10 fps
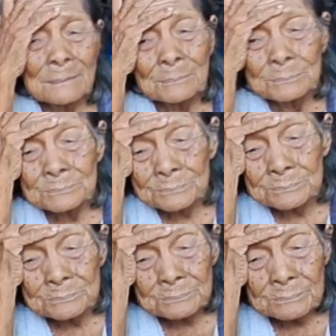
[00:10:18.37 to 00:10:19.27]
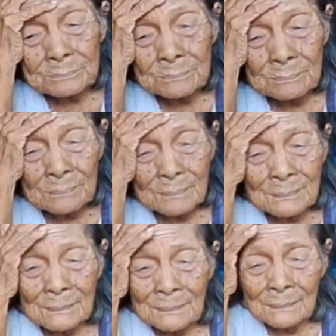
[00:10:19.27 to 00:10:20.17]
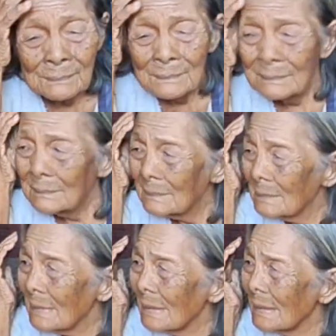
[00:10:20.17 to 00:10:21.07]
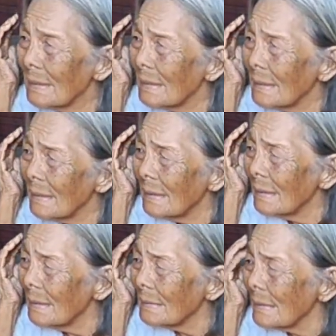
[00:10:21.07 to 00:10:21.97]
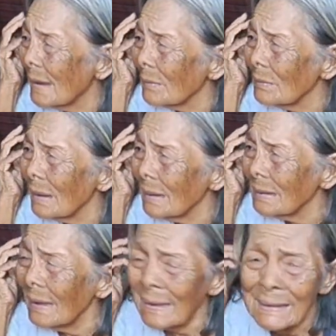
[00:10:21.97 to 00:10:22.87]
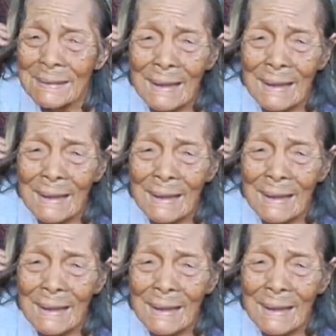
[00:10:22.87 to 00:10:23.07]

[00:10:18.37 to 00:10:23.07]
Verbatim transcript: Rone. Alis na ako ha. At ah, painumin mo si Lola palagi ng